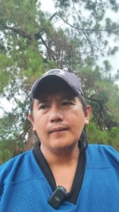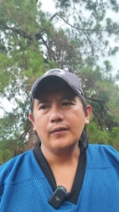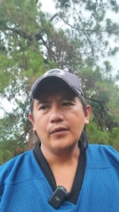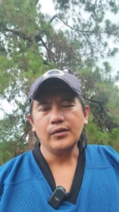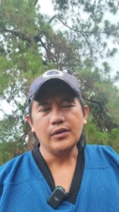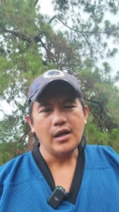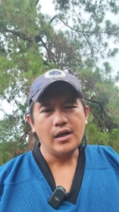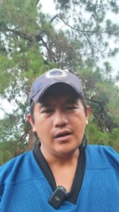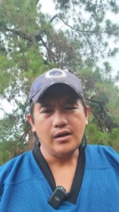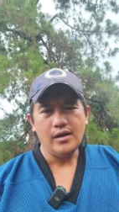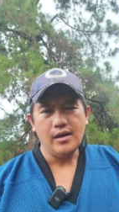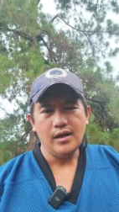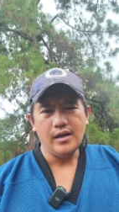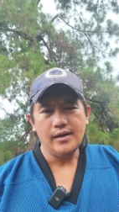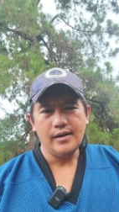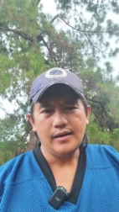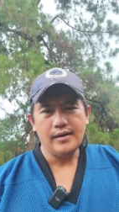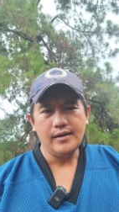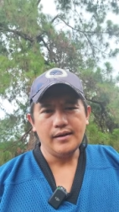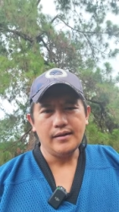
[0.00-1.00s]
no talaga
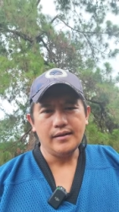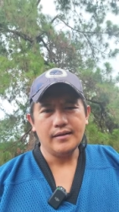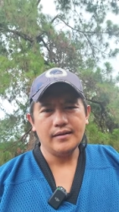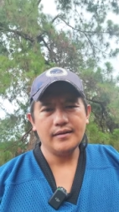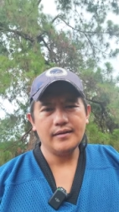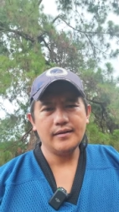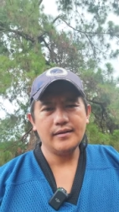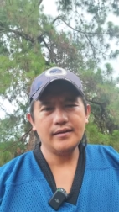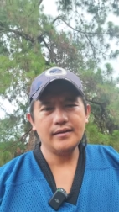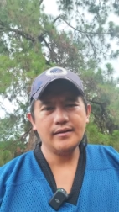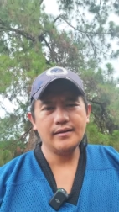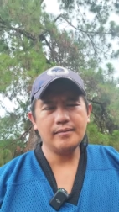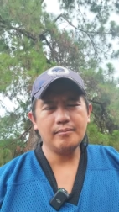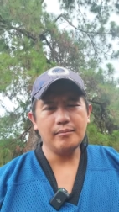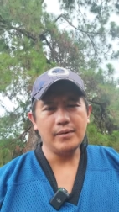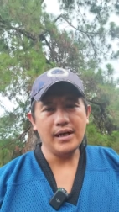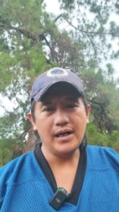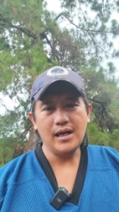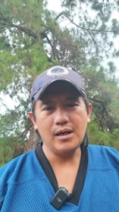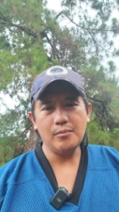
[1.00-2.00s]
nga
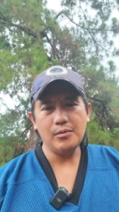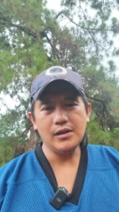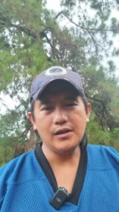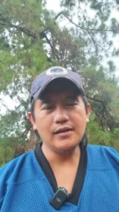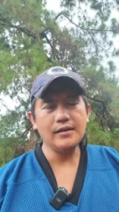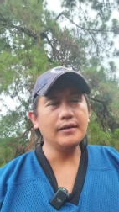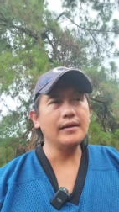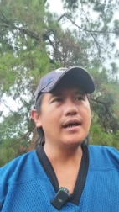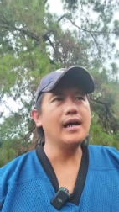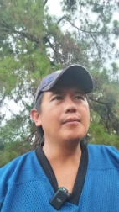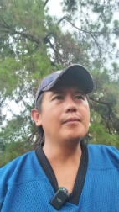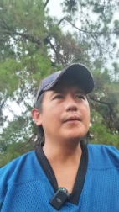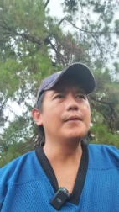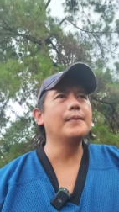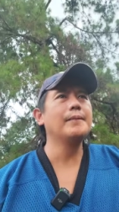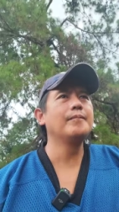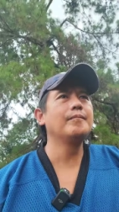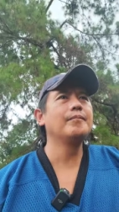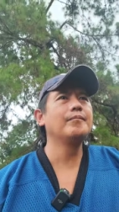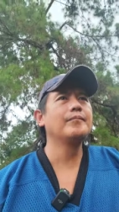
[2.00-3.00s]
manakabalin ti
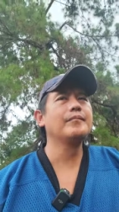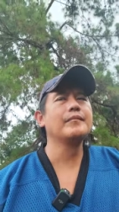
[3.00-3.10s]
Apo